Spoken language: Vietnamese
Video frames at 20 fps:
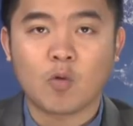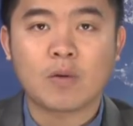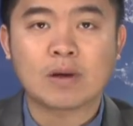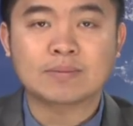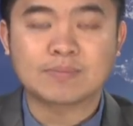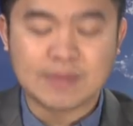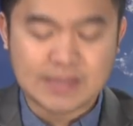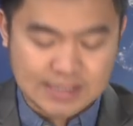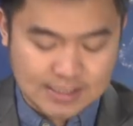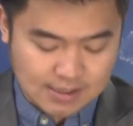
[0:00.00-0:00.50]

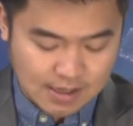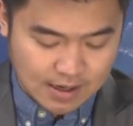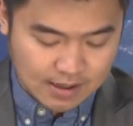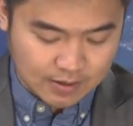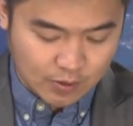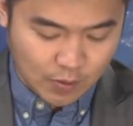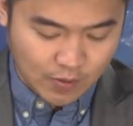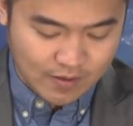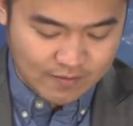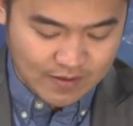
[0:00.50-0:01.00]
Westminster
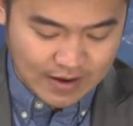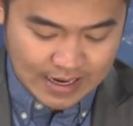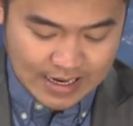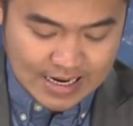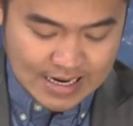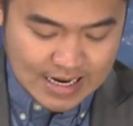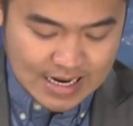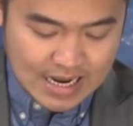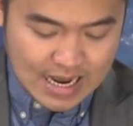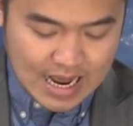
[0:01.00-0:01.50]
thưa quý vị
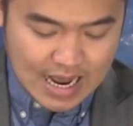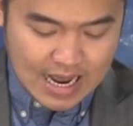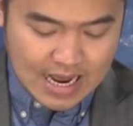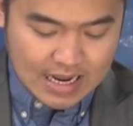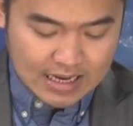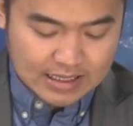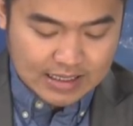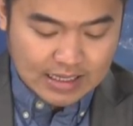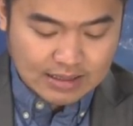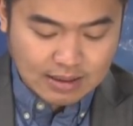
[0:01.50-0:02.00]

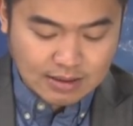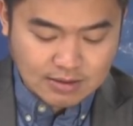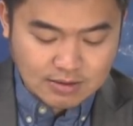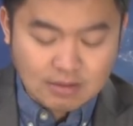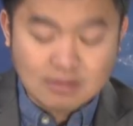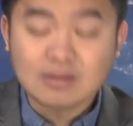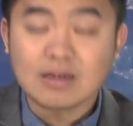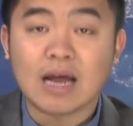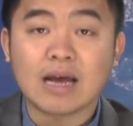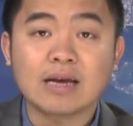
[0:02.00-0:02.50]
à, cái tin
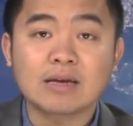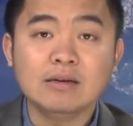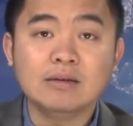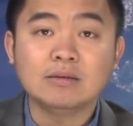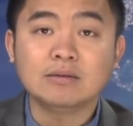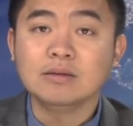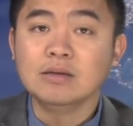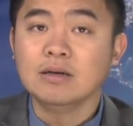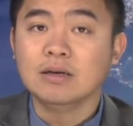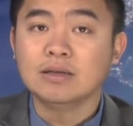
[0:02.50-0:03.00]
tức này
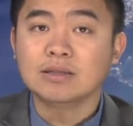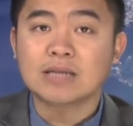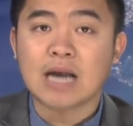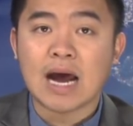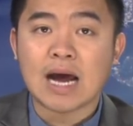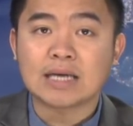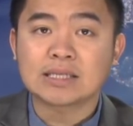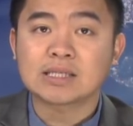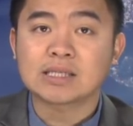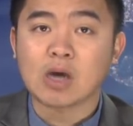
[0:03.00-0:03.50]
được đưa
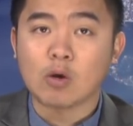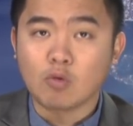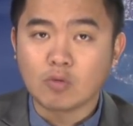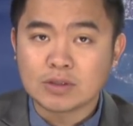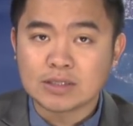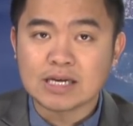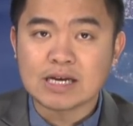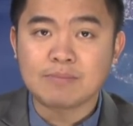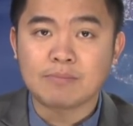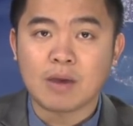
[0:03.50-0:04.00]
ra sau
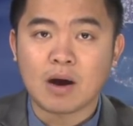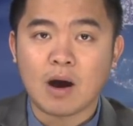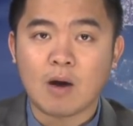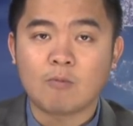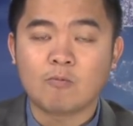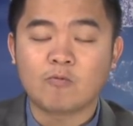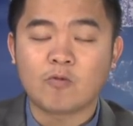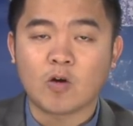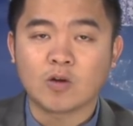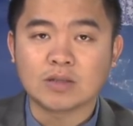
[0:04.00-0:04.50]
khi mà
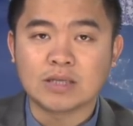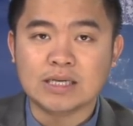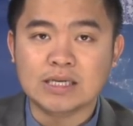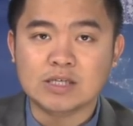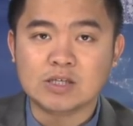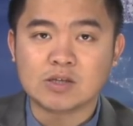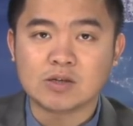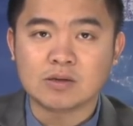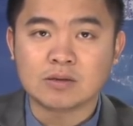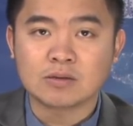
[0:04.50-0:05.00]
ông phó thị
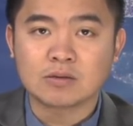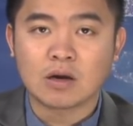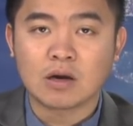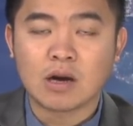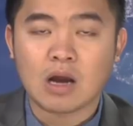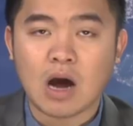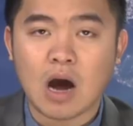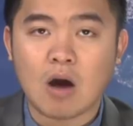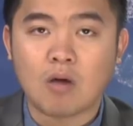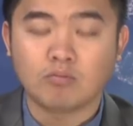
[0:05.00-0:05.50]
trưởng đó
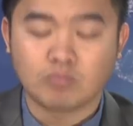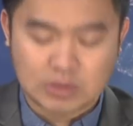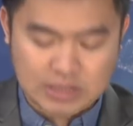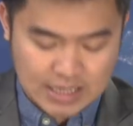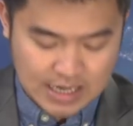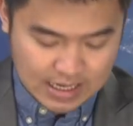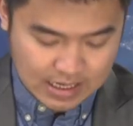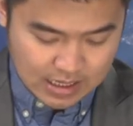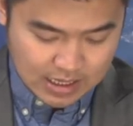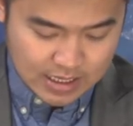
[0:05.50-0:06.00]
là ông
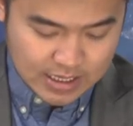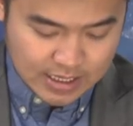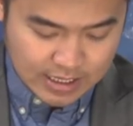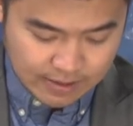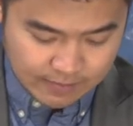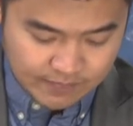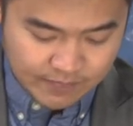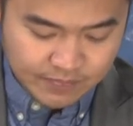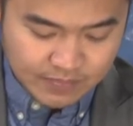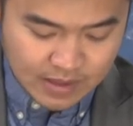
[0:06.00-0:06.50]
Tyler
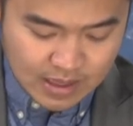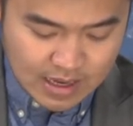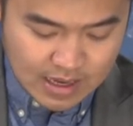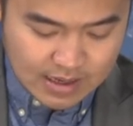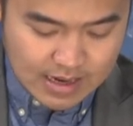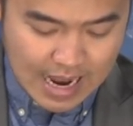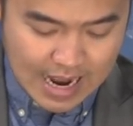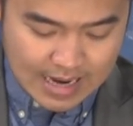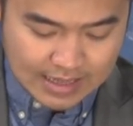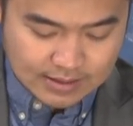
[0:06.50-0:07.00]
Diệp
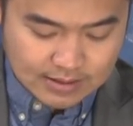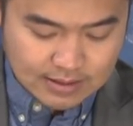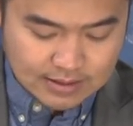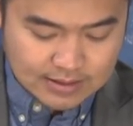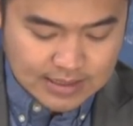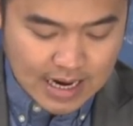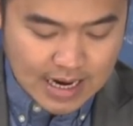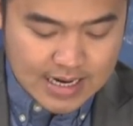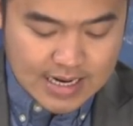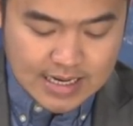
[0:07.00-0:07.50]
đã đưa
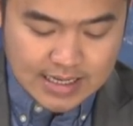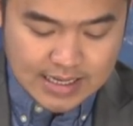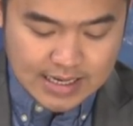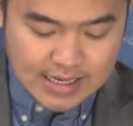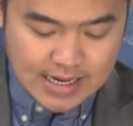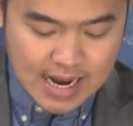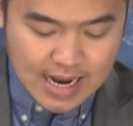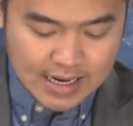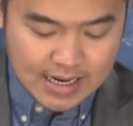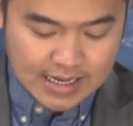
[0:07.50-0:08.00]
ra ý
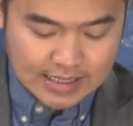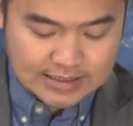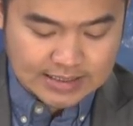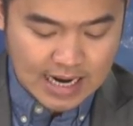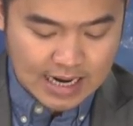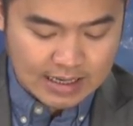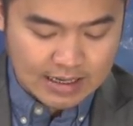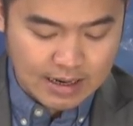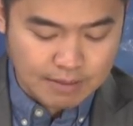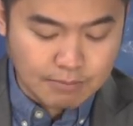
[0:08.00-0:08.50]
kiến đề nghị
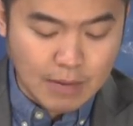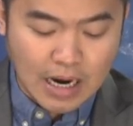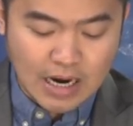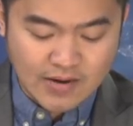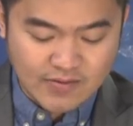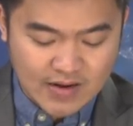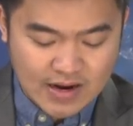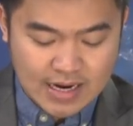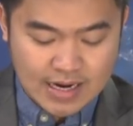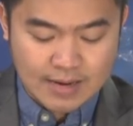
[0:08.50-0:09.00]
rằng bởi
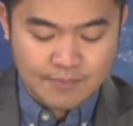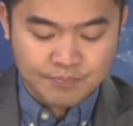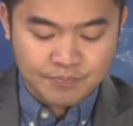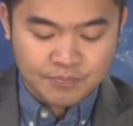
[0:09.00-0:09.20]
vì